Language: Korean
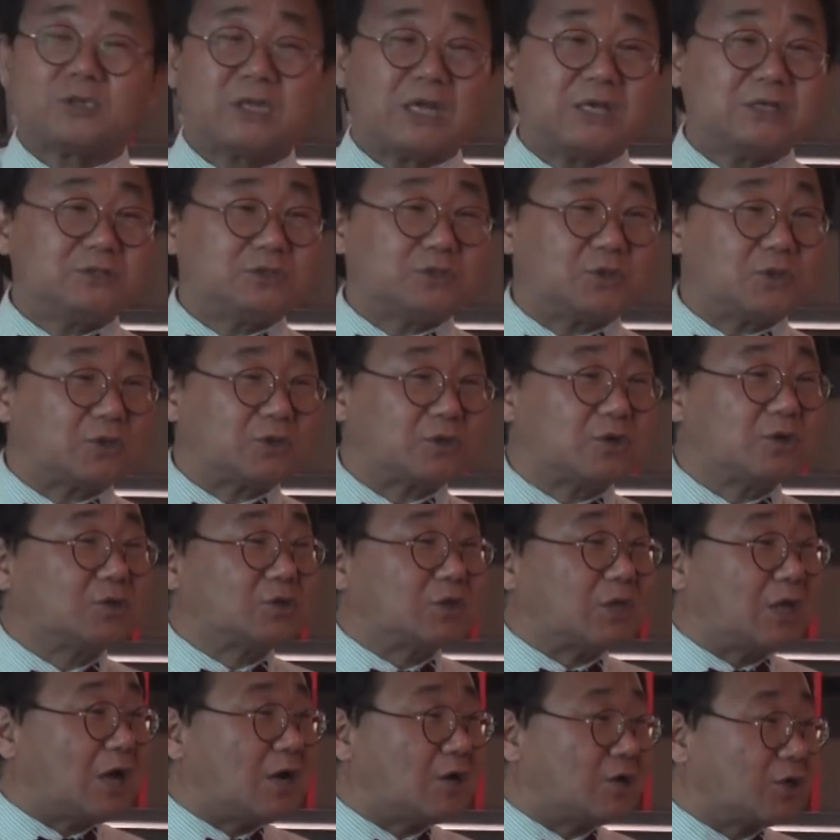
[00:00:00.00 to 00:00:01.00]
포텐셜을
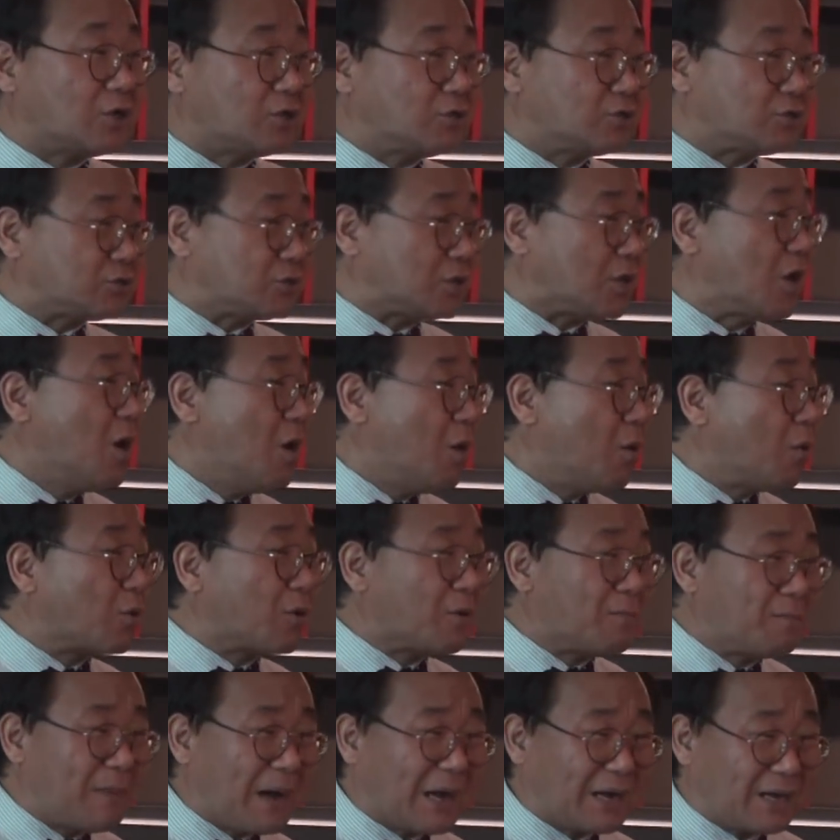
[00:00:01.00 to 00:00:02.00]
극대화하는 것이
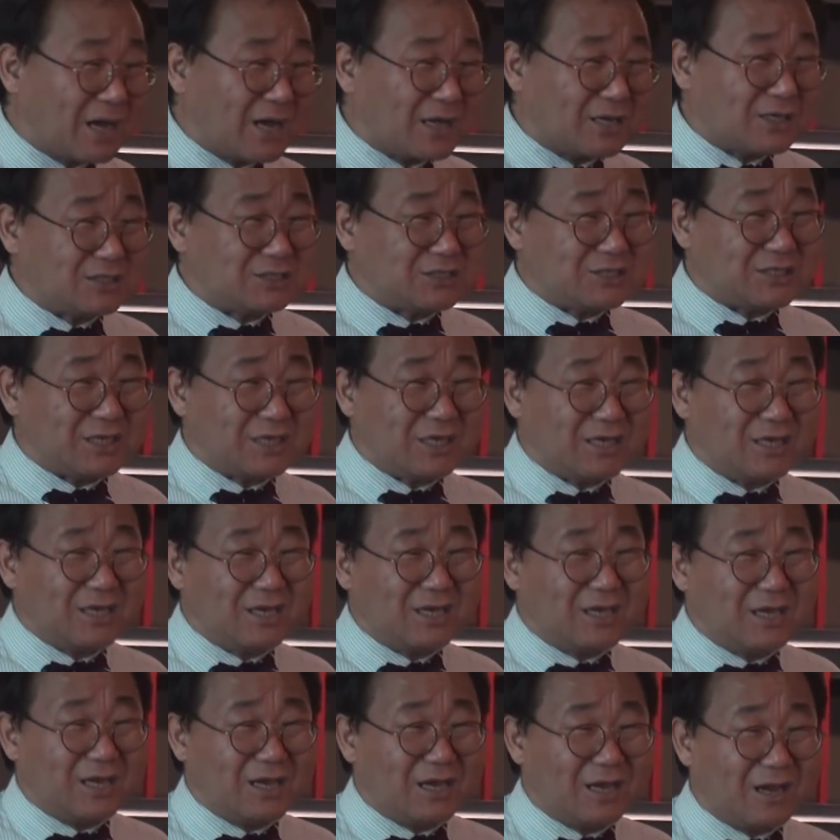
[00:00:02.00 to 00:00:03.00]
옳은
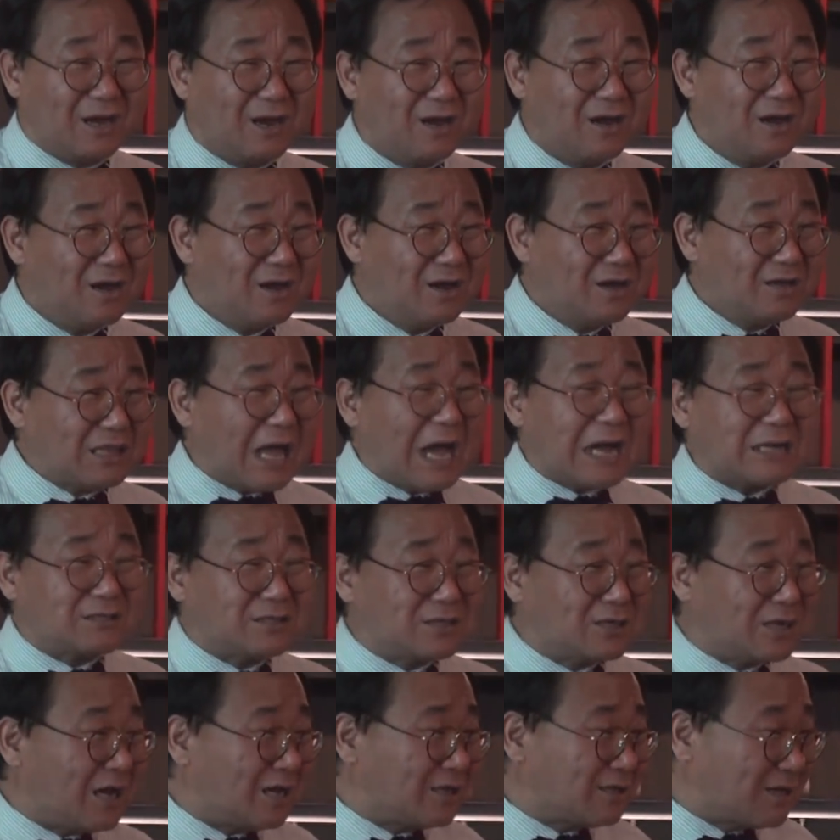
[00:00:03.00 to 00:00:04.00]
방향이지
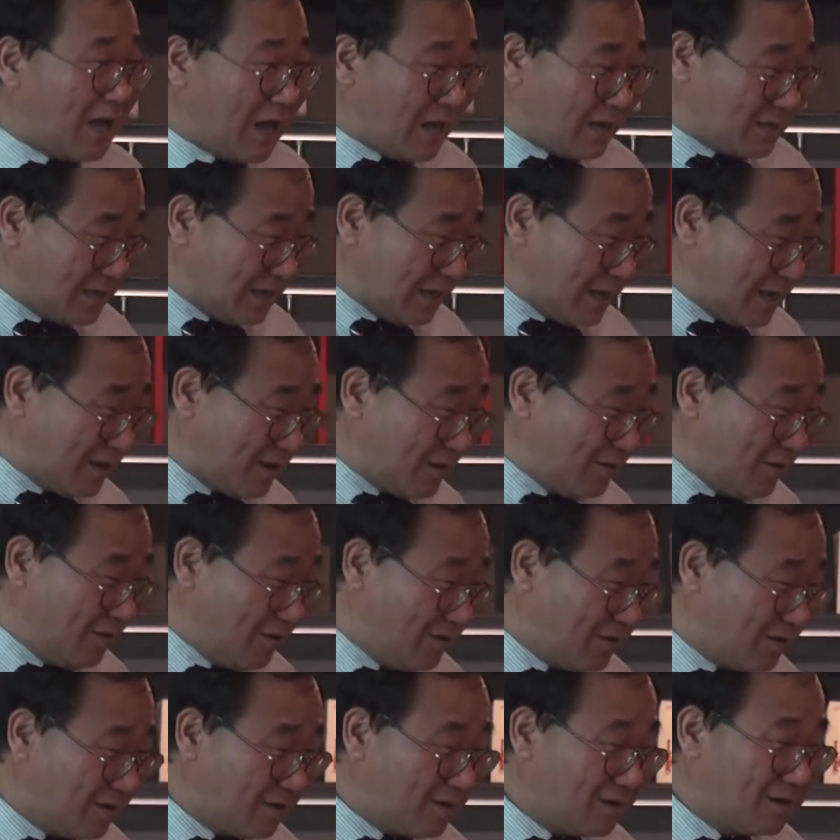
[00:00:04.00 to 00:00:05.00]
당연한 거
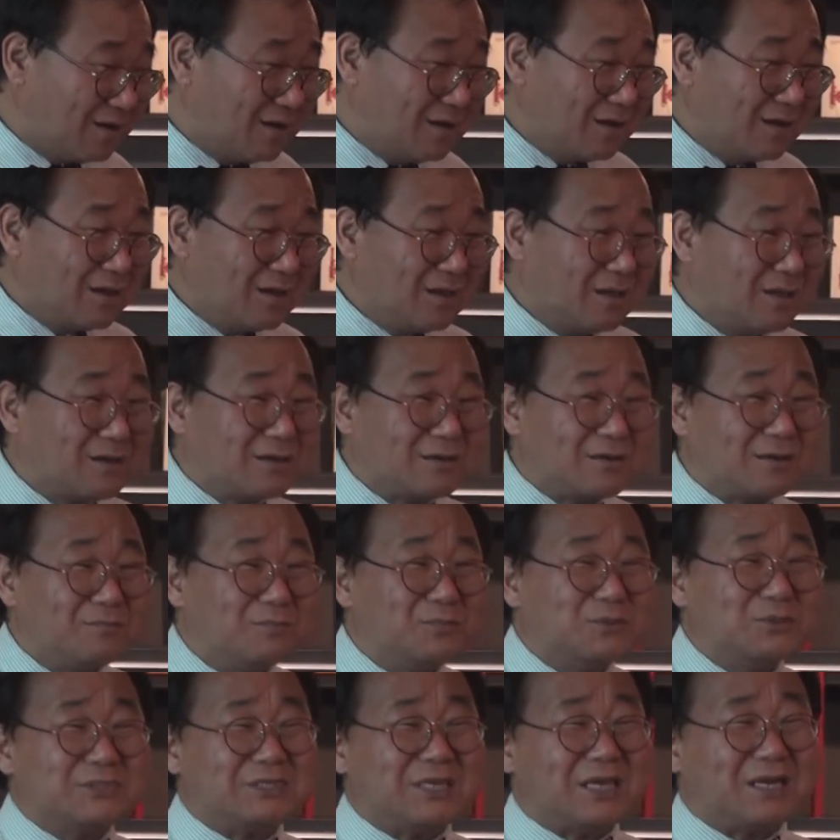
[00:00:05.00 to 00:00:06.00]
아니에요? 이거는
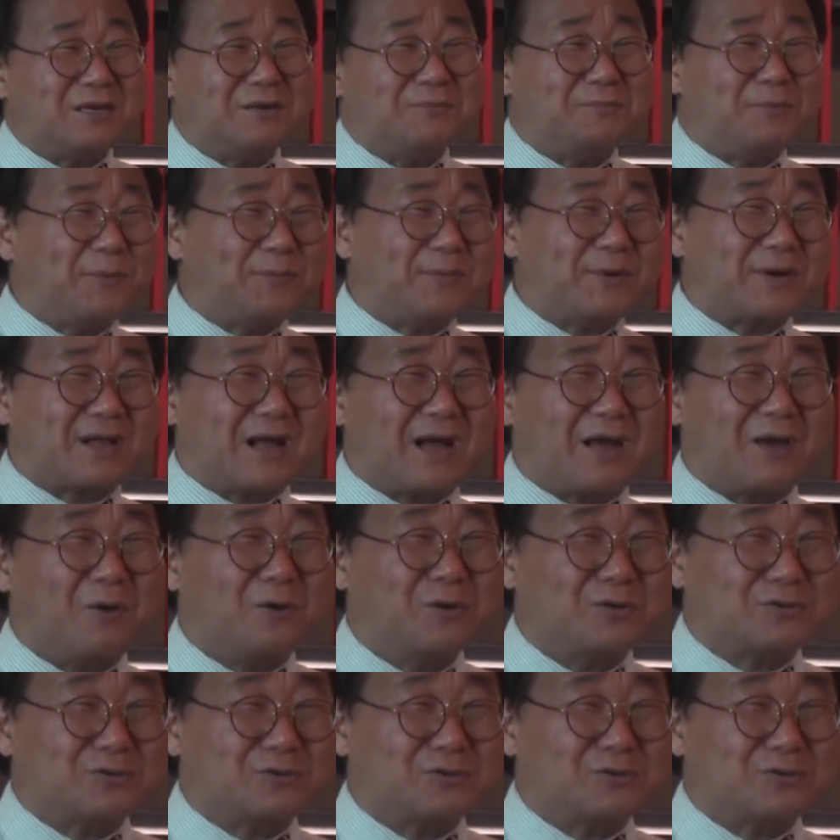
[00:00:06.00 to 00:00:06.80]
문재인을 뽑을까요?